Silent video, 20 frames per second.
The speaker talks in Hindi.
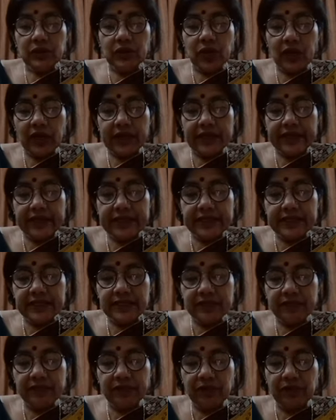knowledge
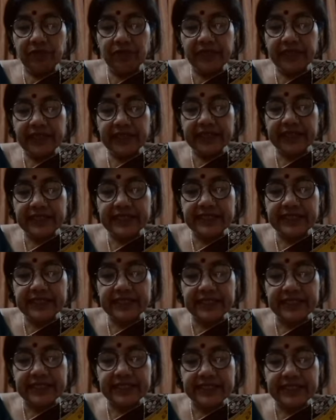for various
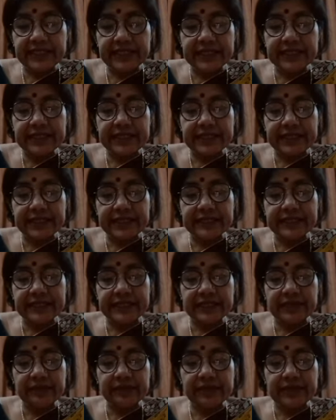culture
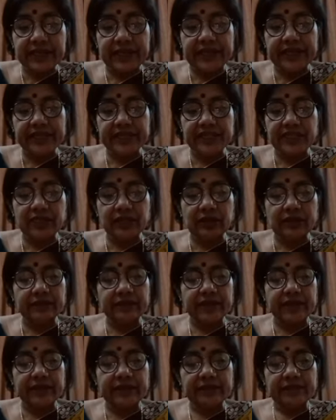custom tradition of
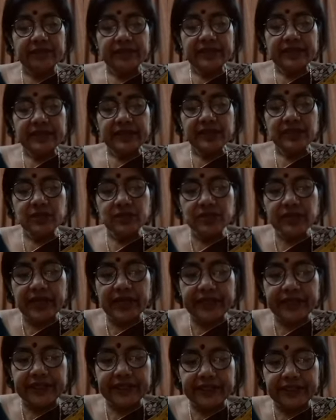the
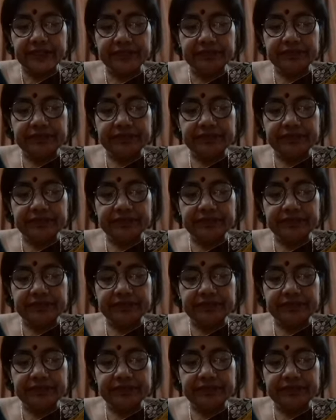society